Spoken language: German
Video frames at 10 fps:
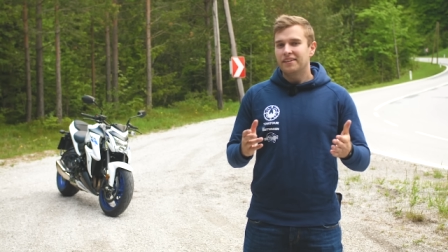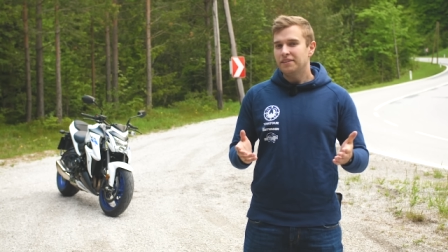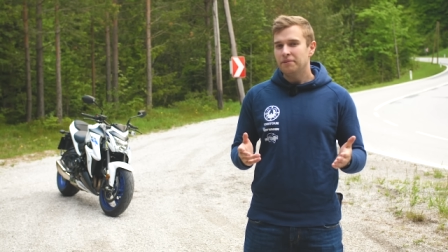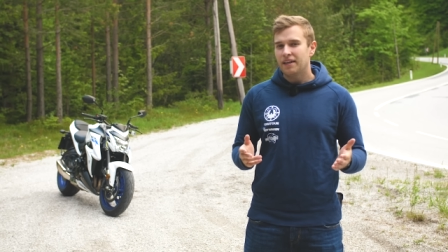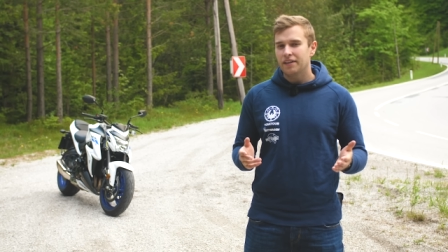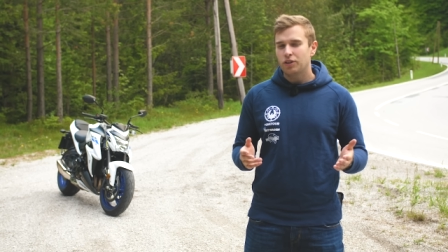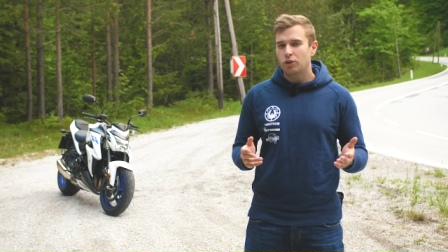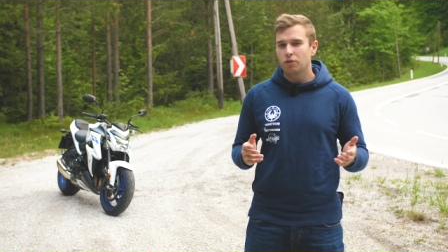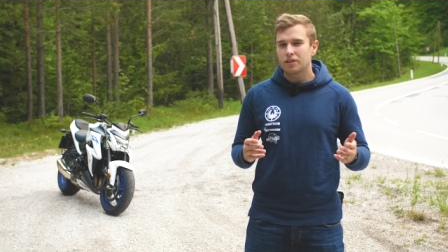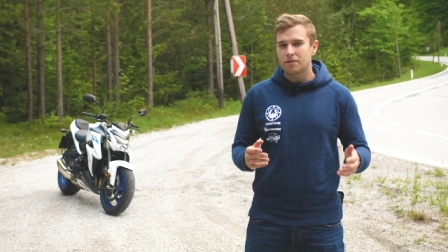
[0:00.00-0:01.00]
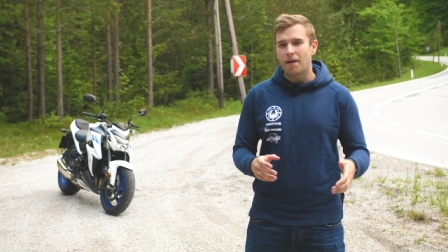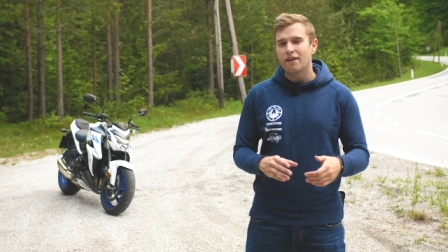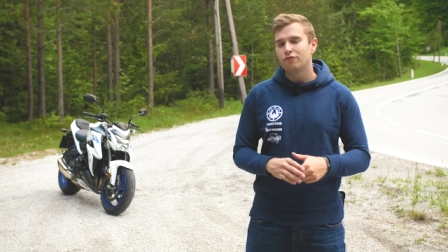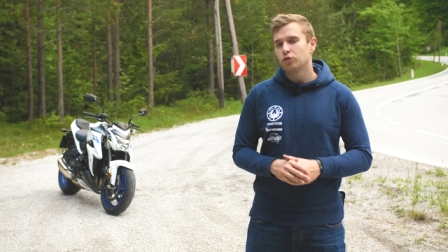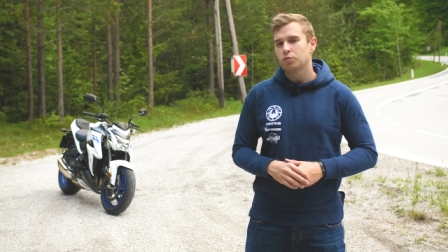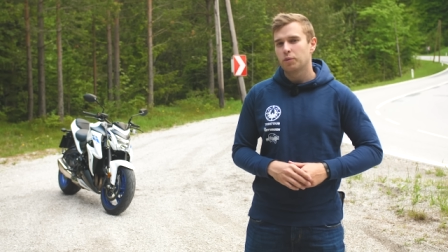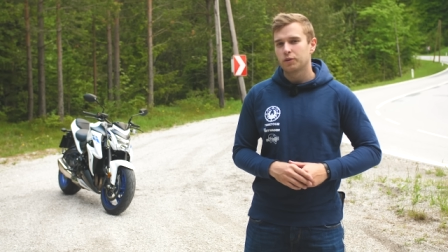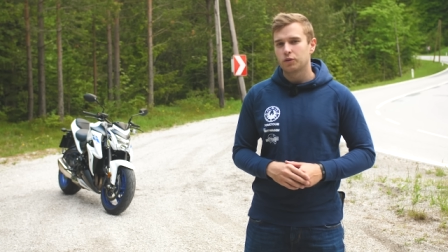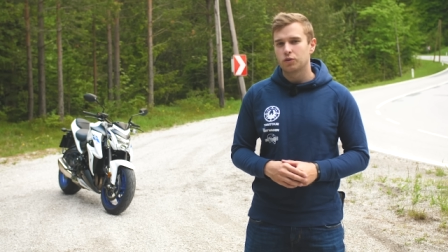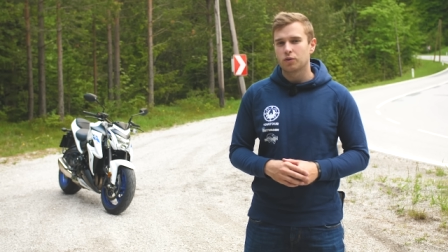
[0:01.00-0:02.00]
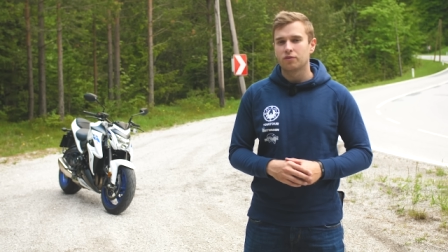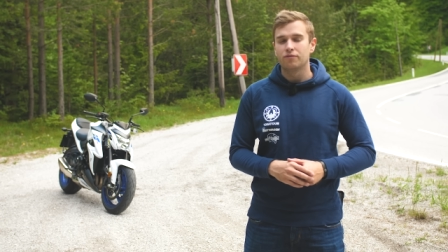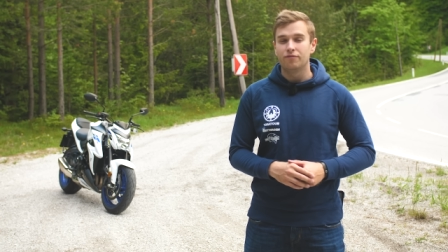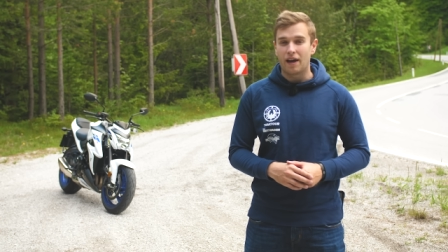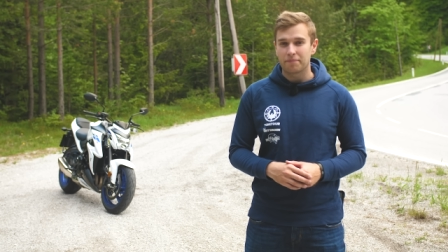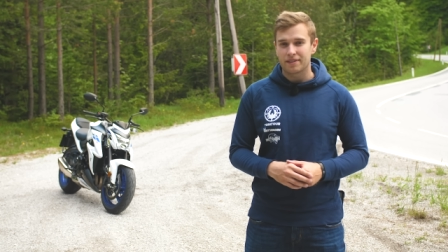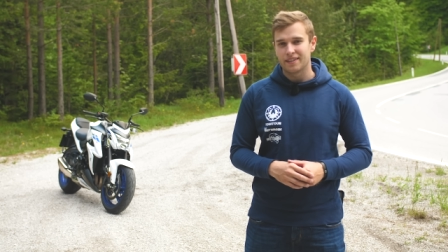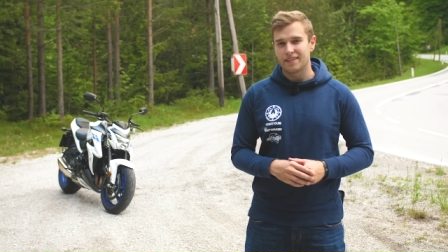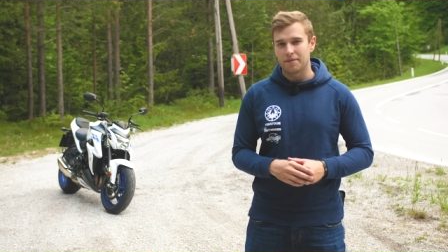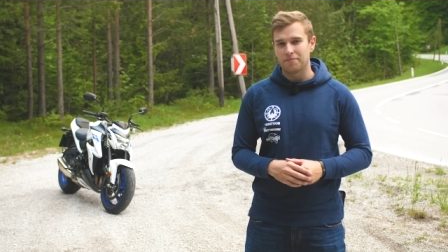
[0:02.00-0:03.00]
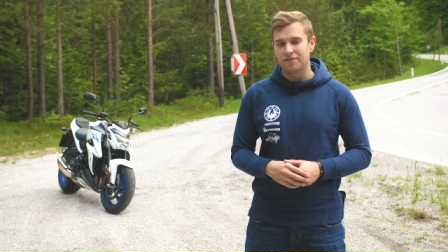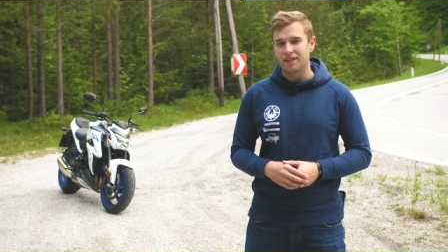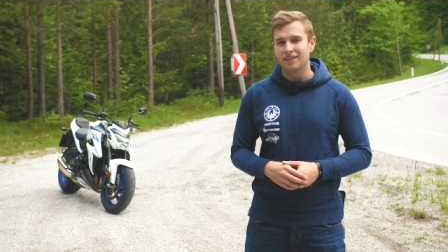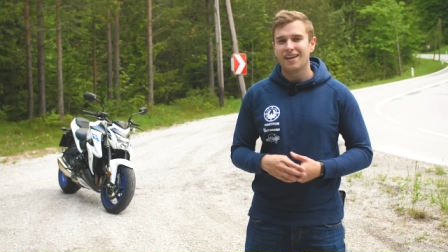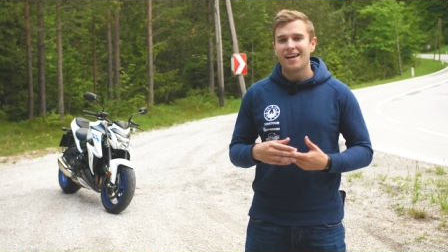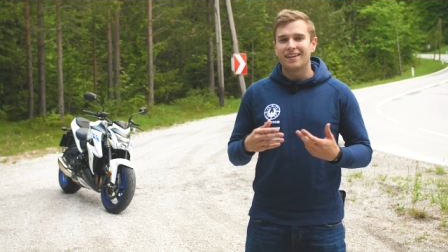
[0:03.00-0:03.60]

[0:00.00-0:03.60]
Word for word: Deswegen kann ich euch nur zwei Fußpositionen wärmstens empfehlen.